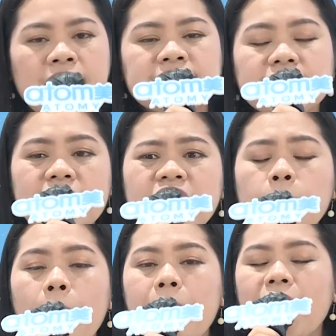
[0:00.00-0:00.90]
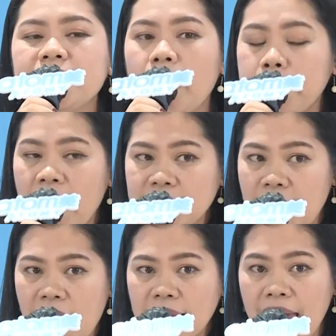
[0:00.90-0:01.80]
Sa tingin niyo po, magandang
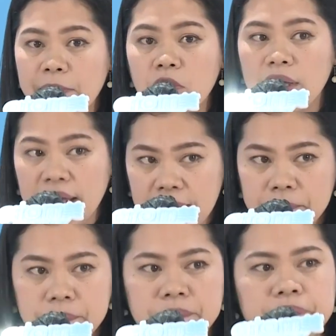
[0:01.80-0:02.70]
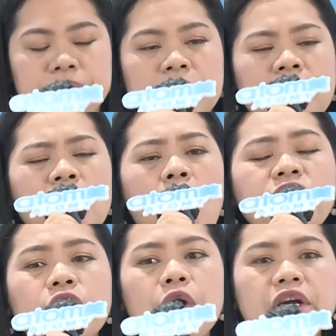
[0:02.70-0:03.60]
product ang hemohim.
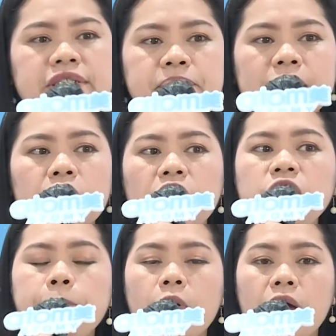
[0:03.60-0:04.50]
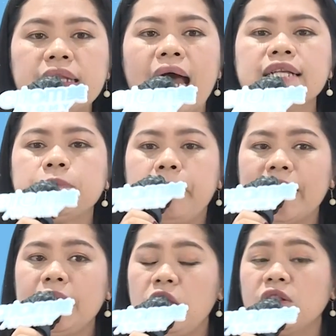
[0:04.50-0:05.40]
Of course, biruin niyo po, it has
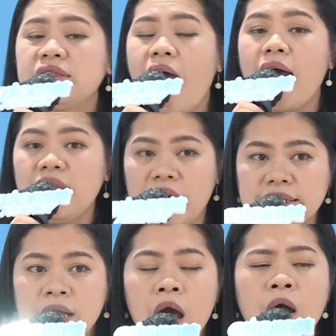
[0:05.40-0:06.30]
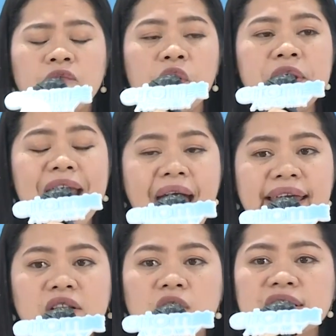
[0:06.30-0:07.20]
billion dollars for
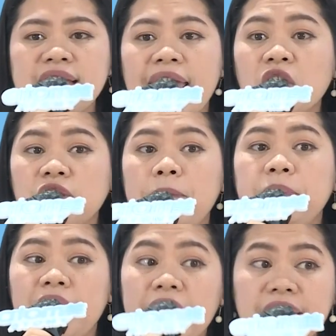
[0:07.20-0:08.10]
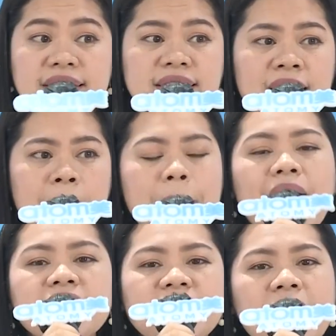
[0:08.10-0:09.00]
nine consecutive years.
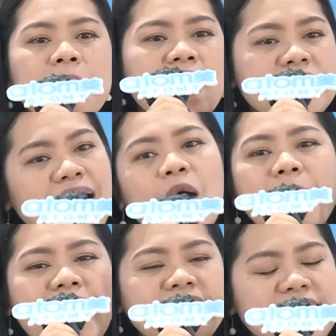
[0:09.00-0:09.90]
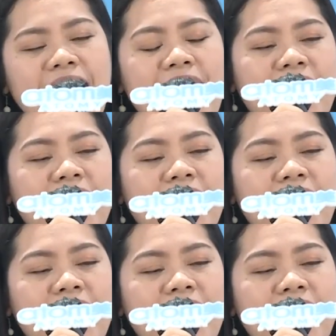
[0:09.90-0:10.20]
Magandang, maganda, maganda.